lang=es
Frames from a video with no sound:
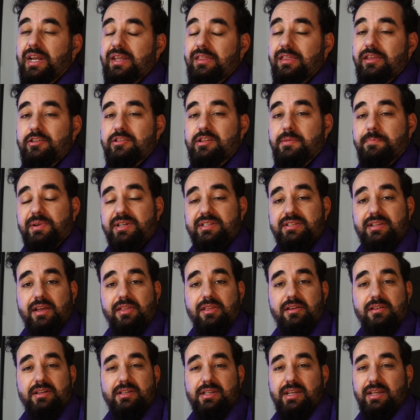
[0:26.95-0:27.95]
precios y
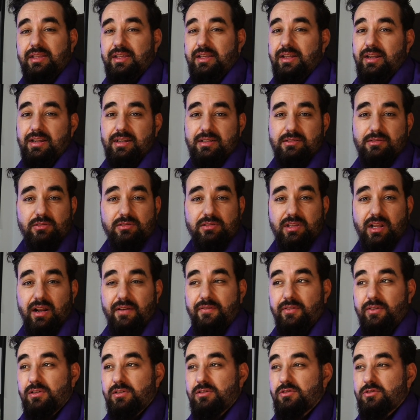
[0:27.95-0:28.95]
prestaciones que tienen estos
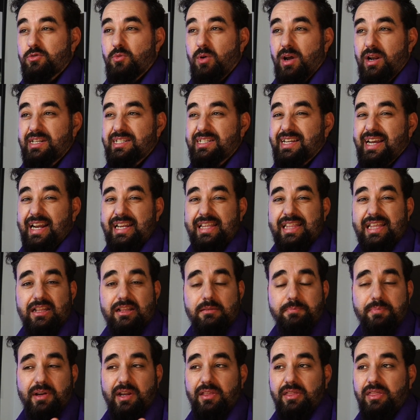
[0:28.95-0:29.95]
teléfonos, los cuales
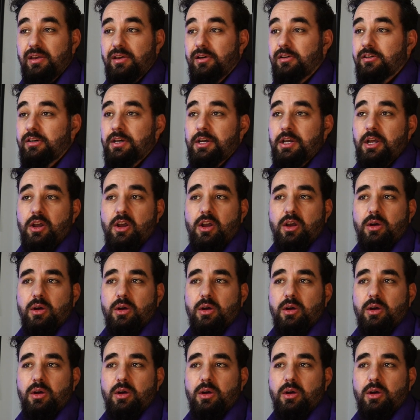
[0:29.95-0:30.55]
calidad-precio